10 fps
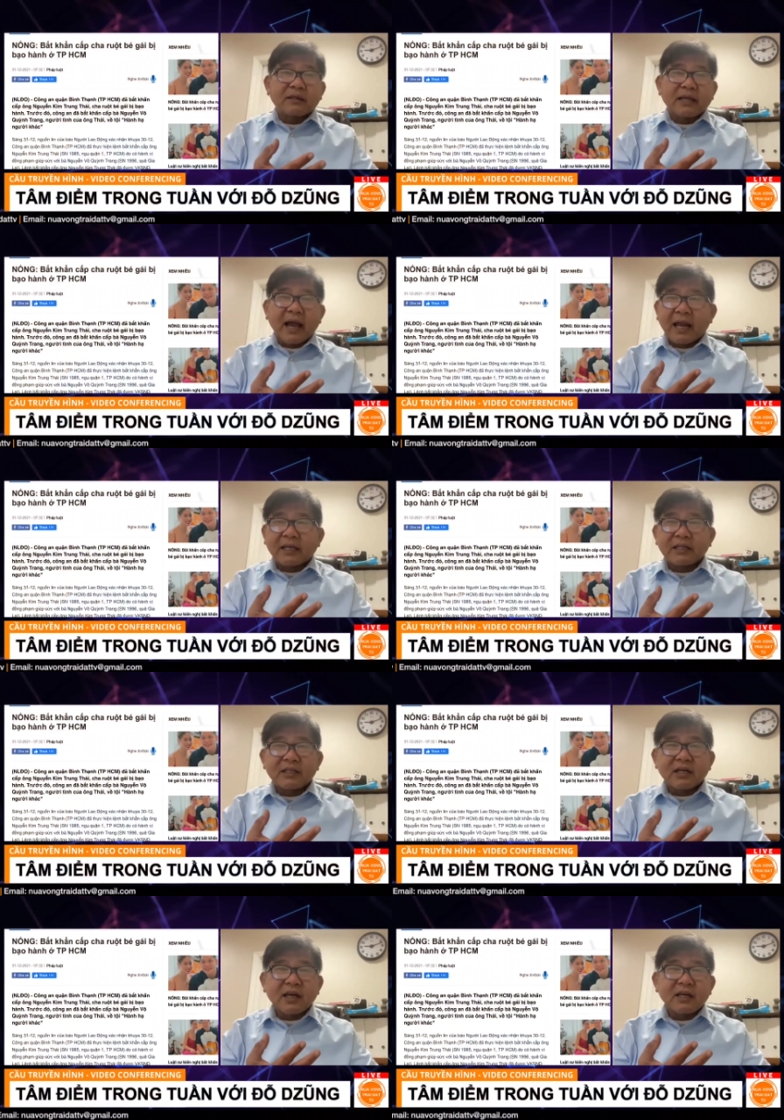mà chẳng hạn
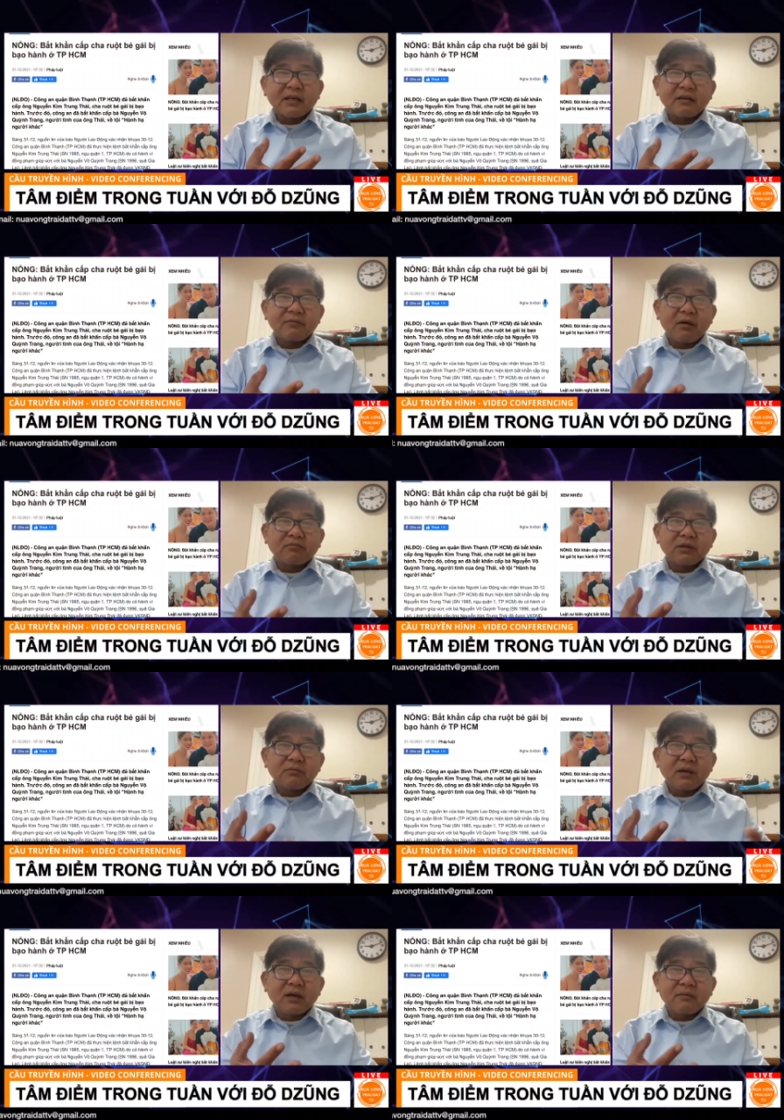như trước đây mấy ông
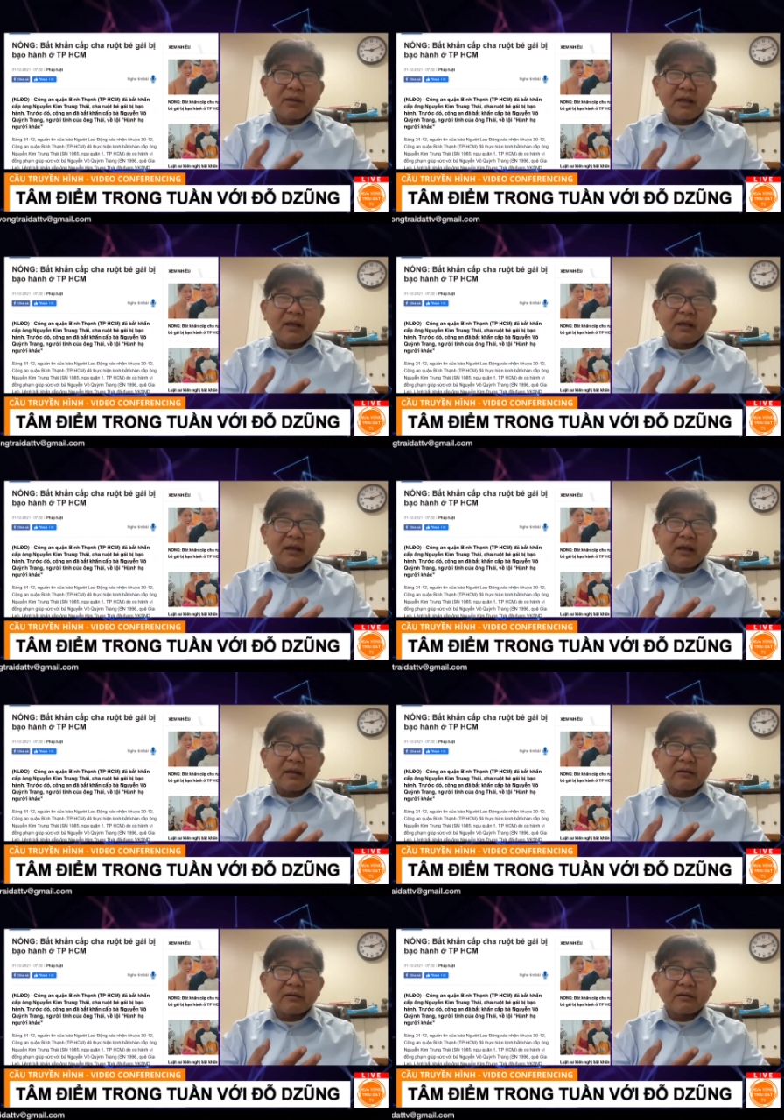đi ờ, mấy
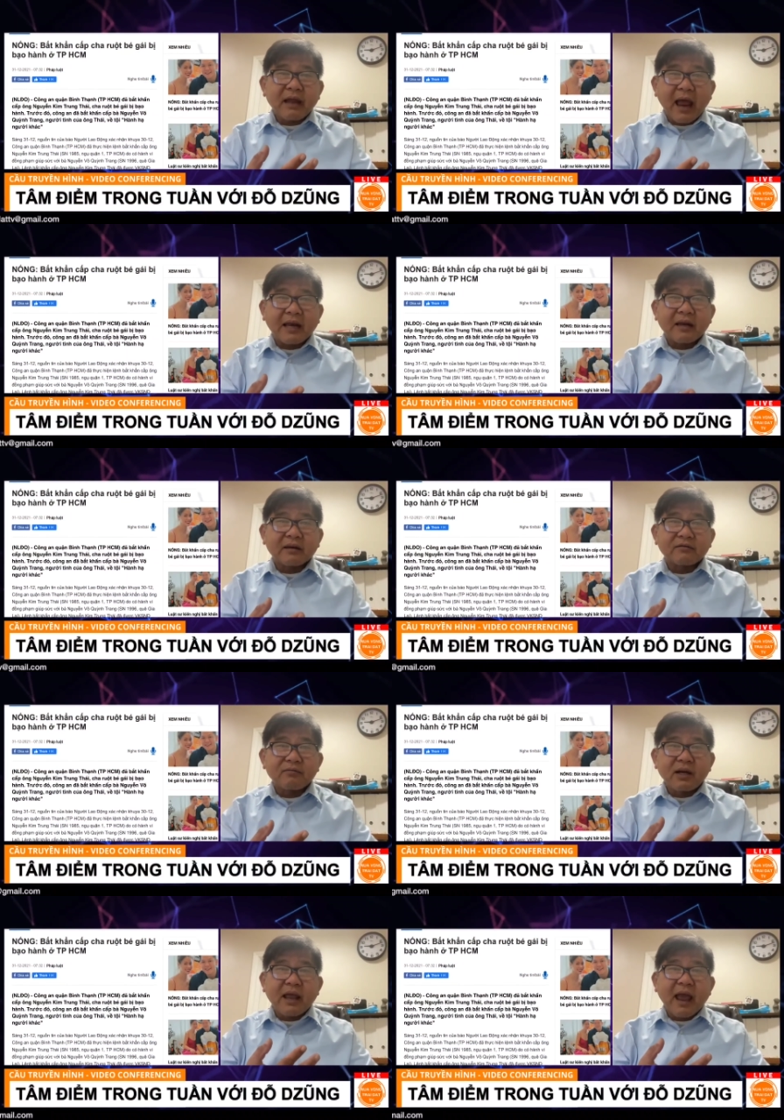hai là
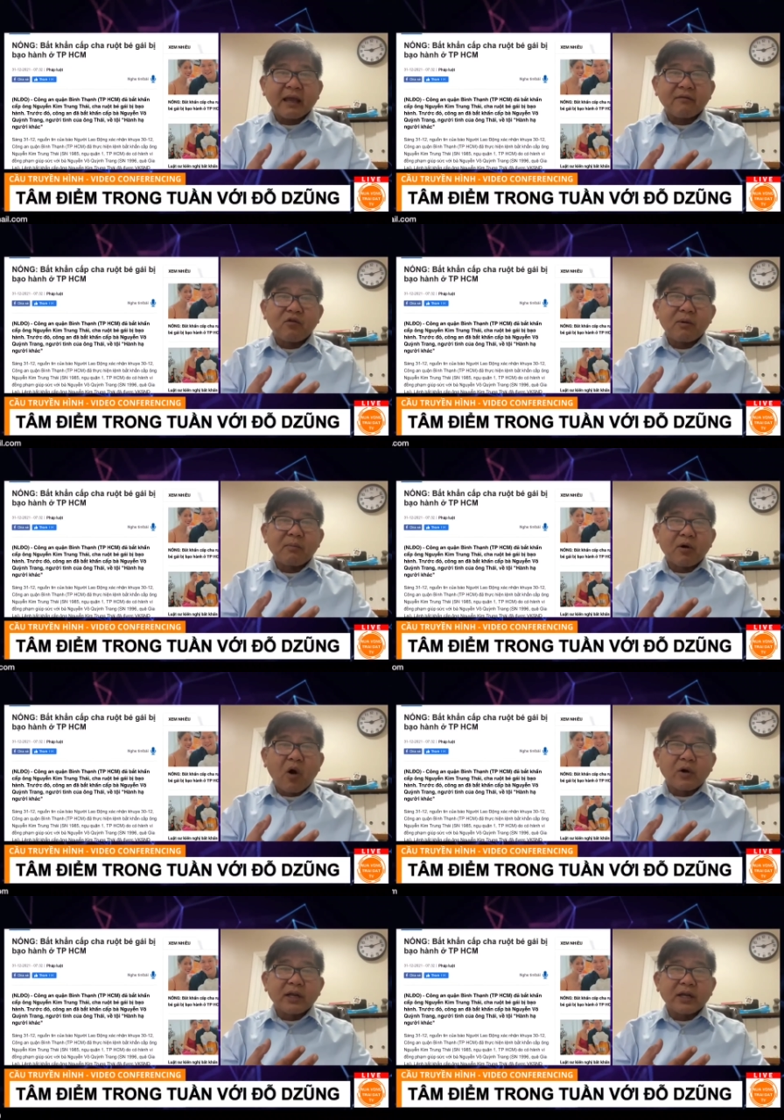mới đây hai cái vụ của bộ
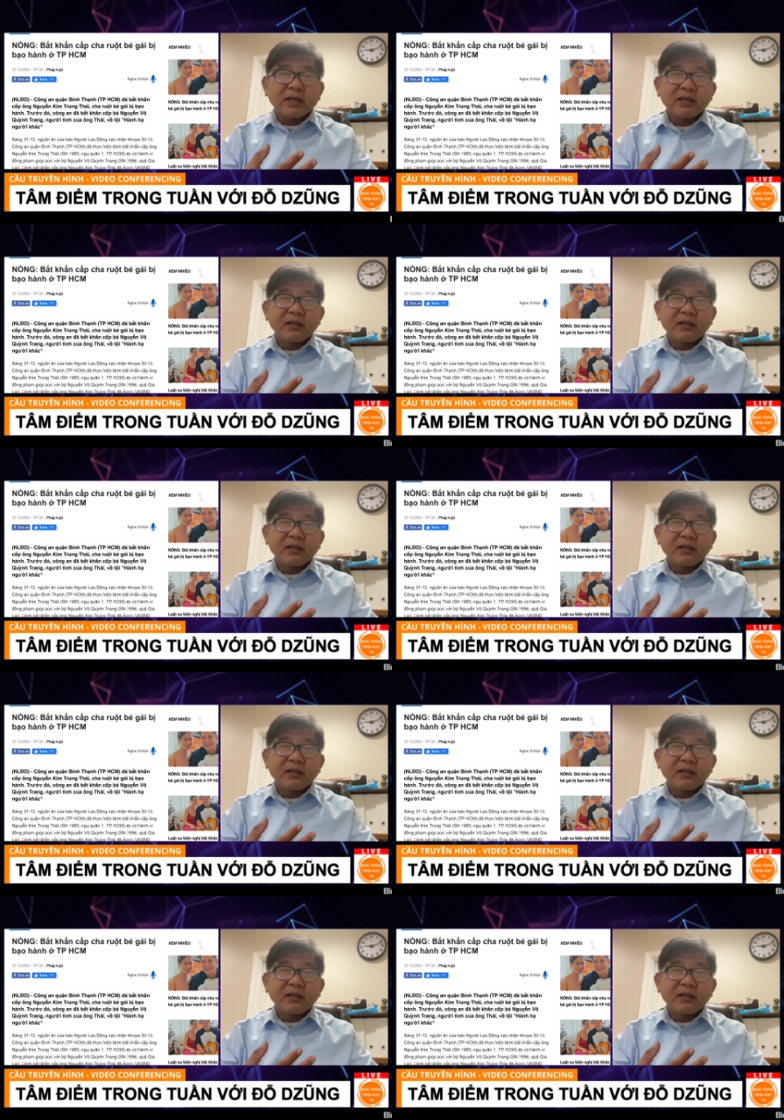đội đó